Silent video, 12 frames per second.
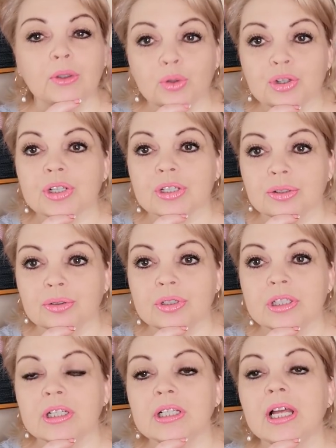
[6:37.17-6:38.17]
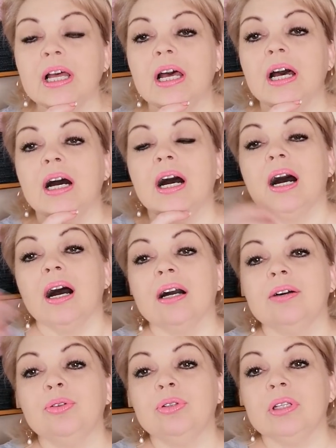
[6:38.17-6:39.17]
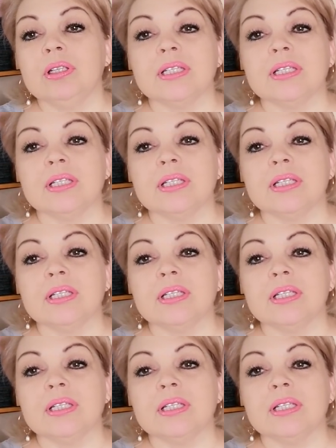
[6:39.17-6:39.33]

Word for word: тоже ссылку сделала. А говорю,